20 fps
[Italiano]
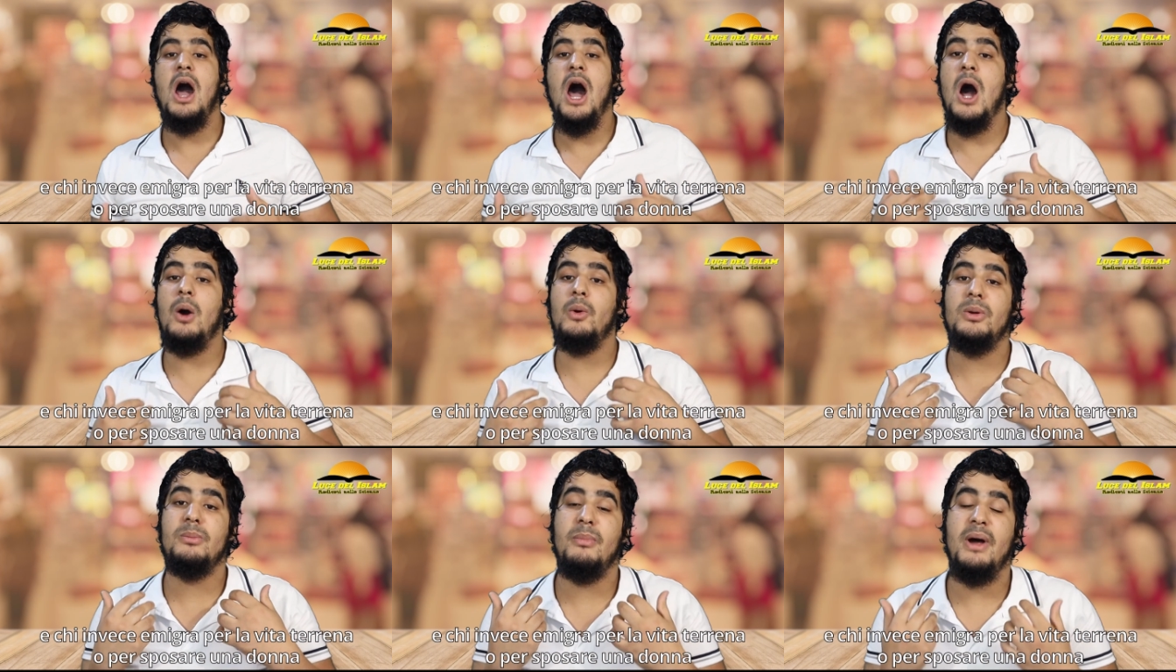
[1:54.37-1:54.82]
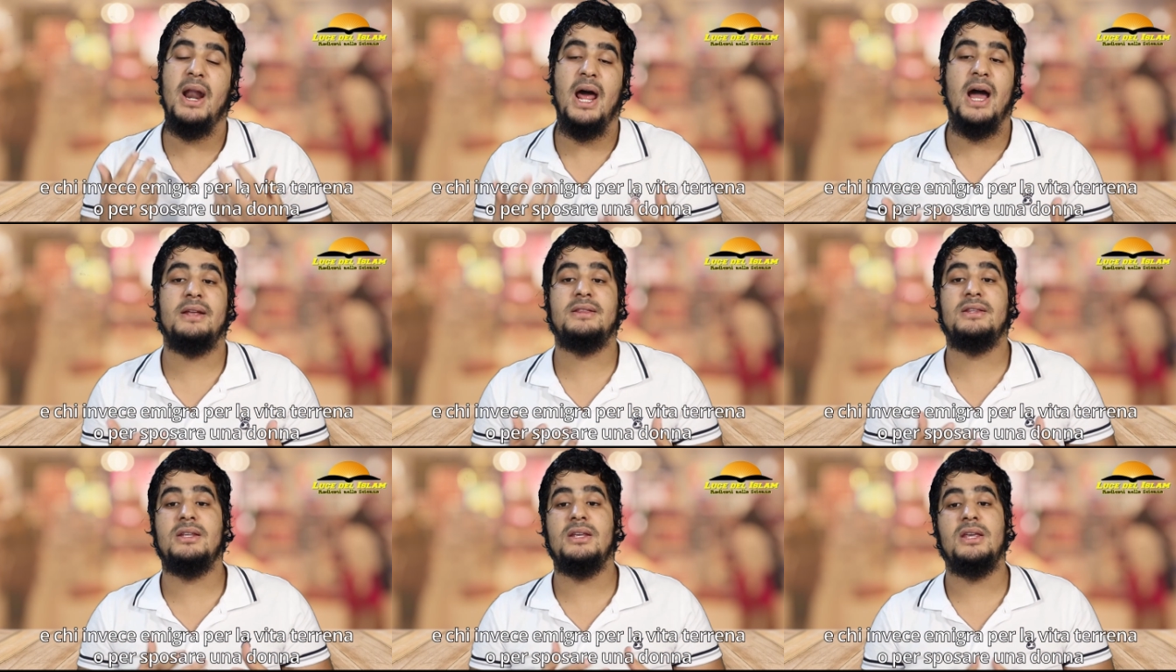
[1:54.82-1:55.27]
أو
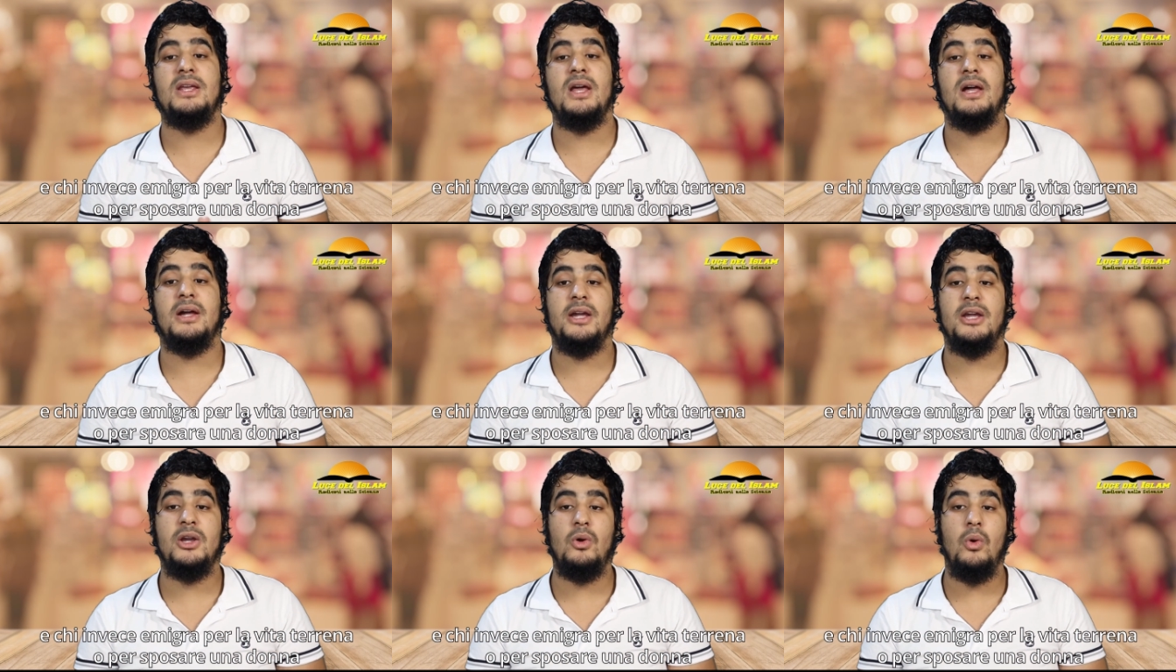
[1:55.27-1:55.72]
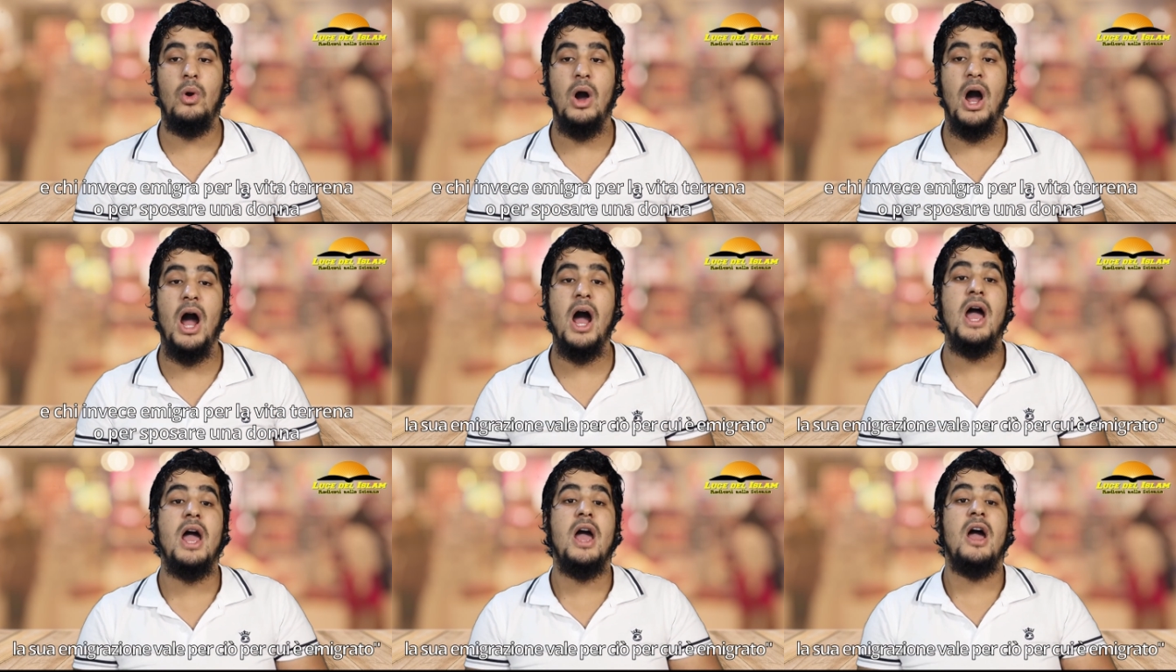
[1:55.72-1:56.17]
امرأة
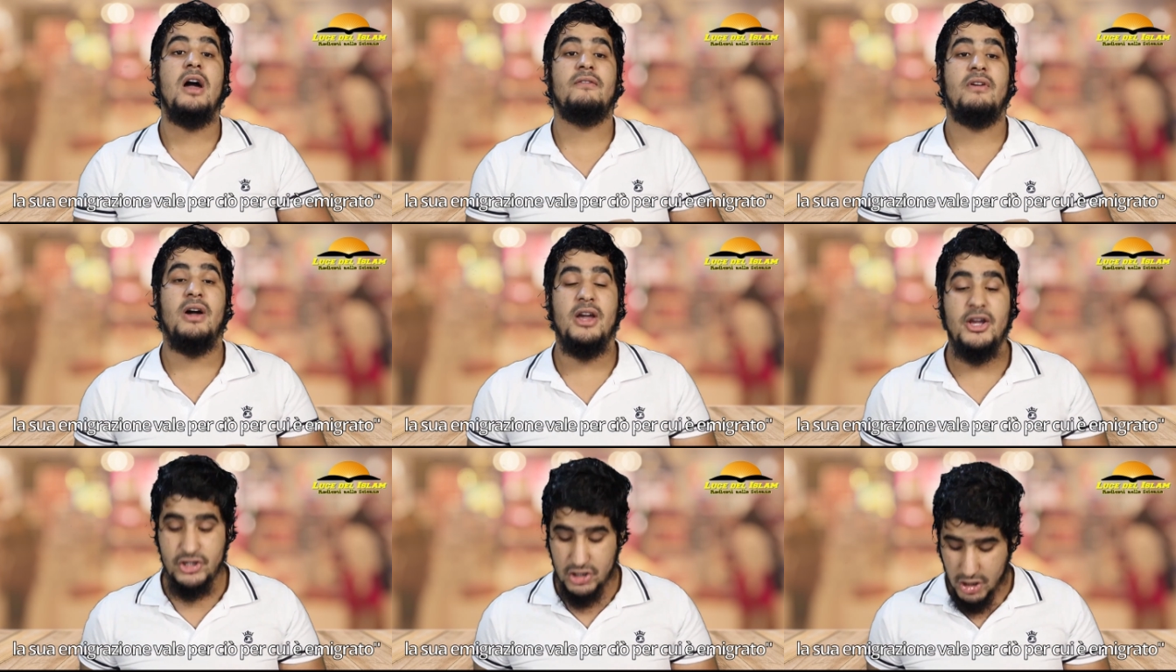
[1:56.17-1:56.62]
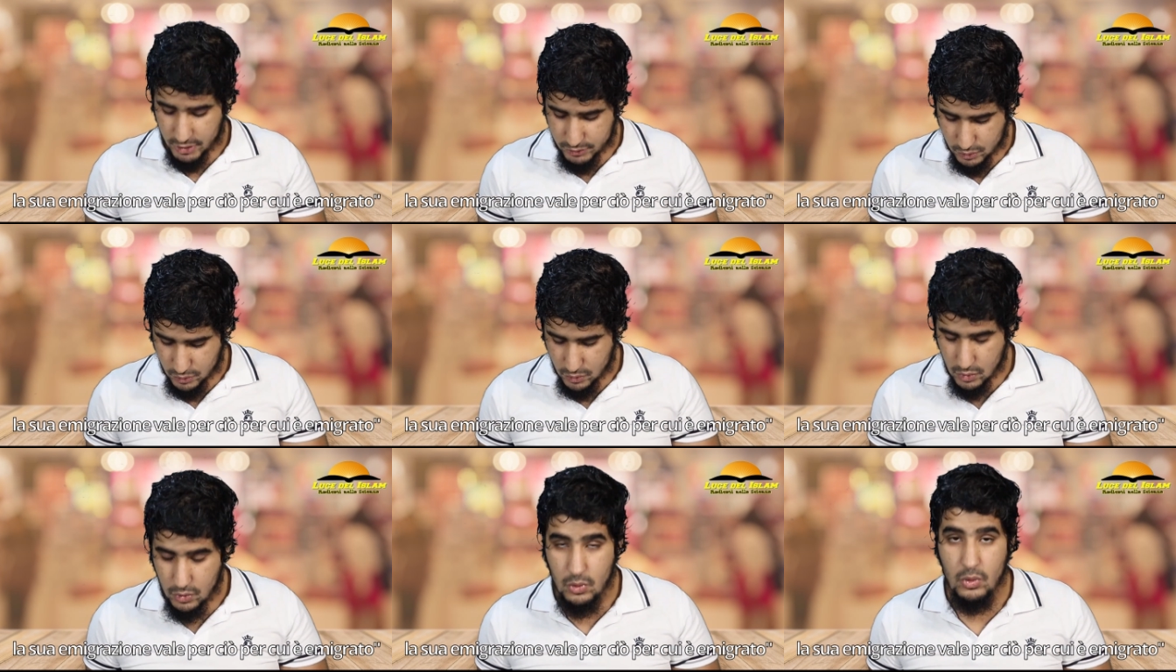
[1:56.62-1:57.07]
ينكحها
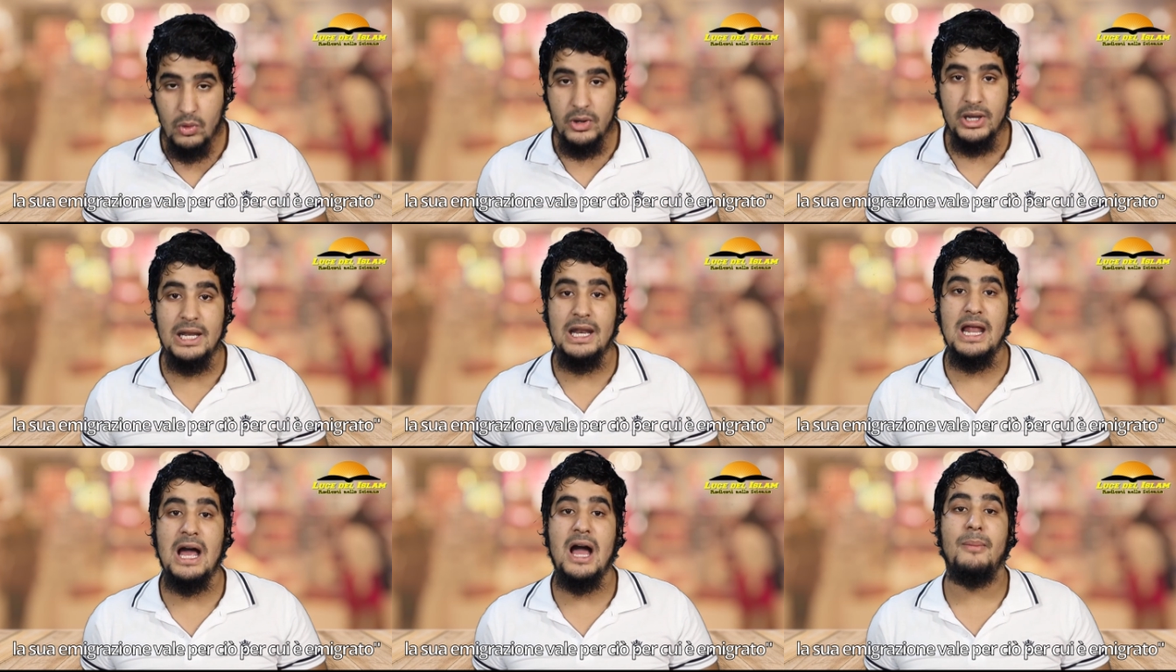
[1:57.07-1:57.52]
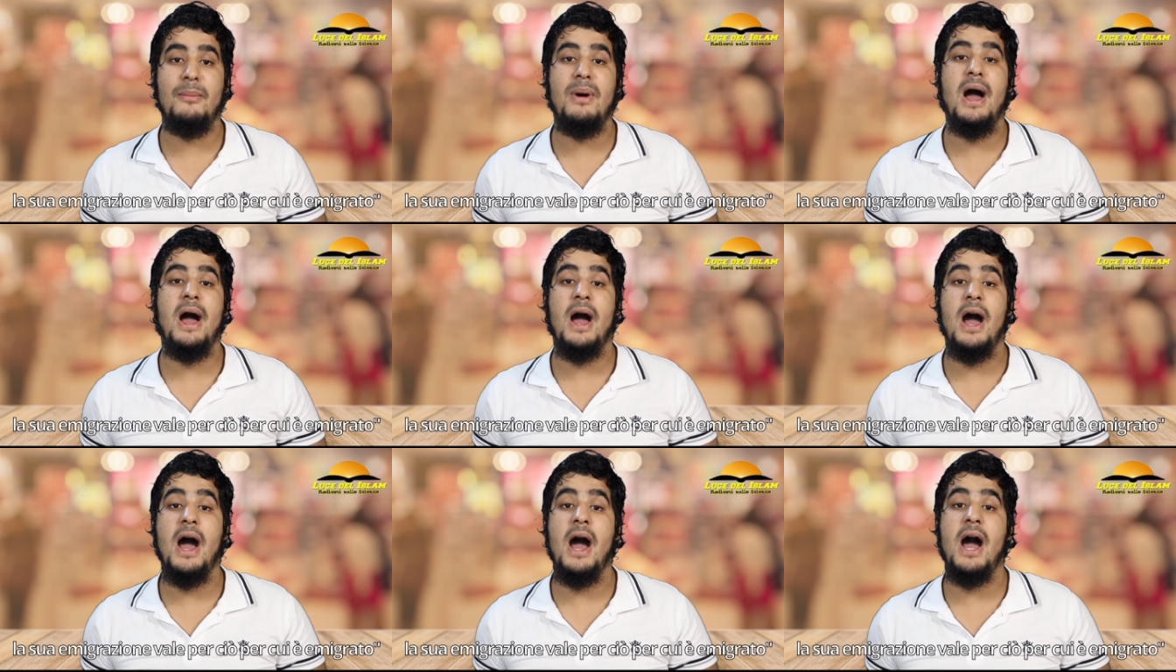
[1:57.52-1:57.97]
فهجرته إلى
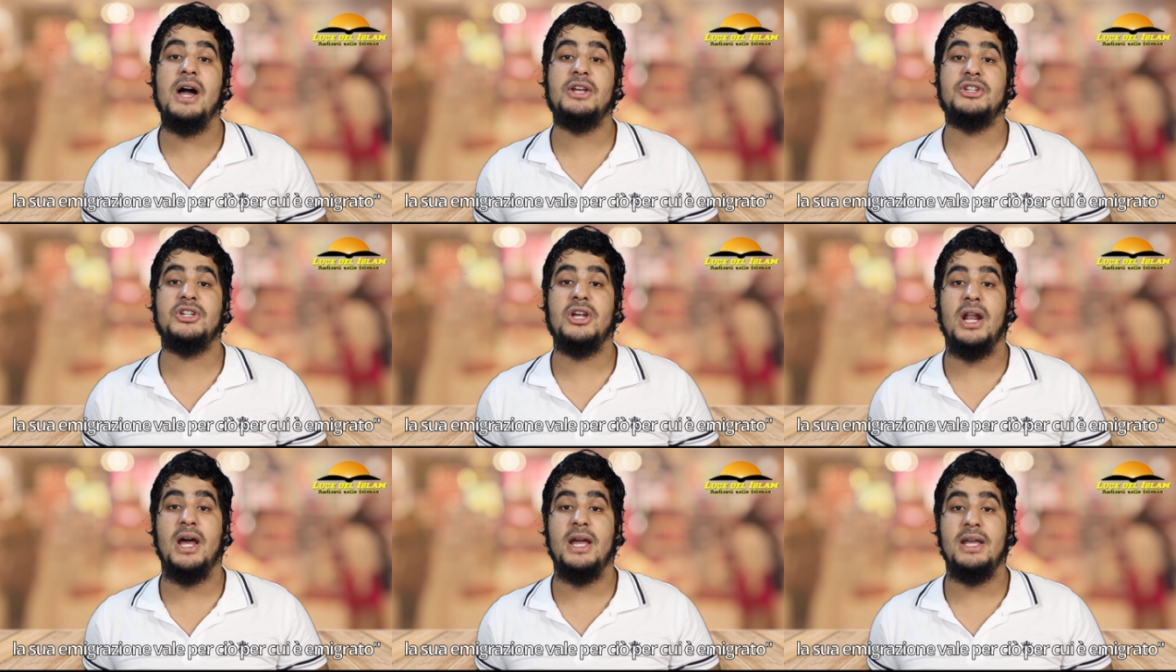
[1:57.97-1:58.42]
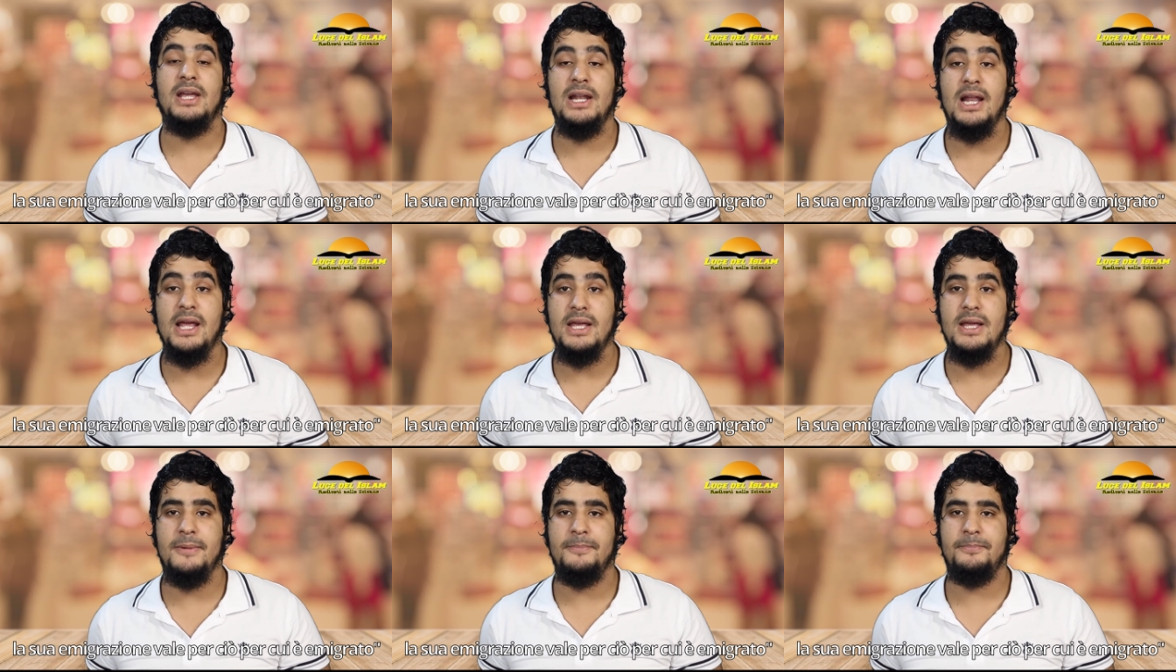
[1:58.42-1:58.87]
ما هاجر
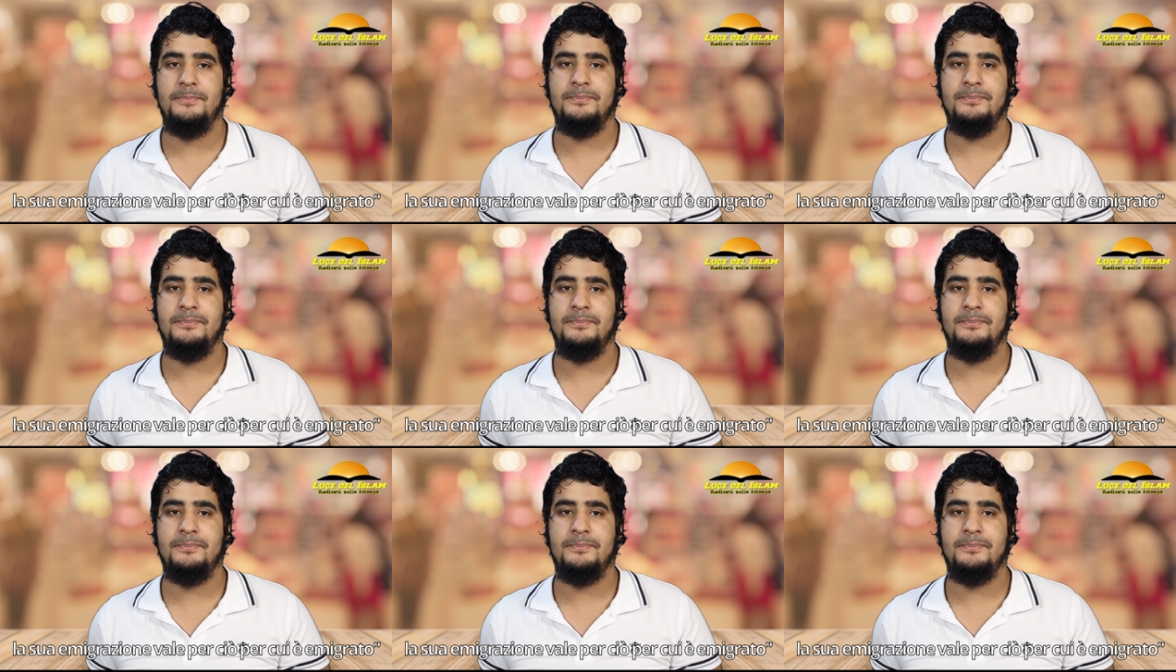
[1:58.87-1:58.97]
إليه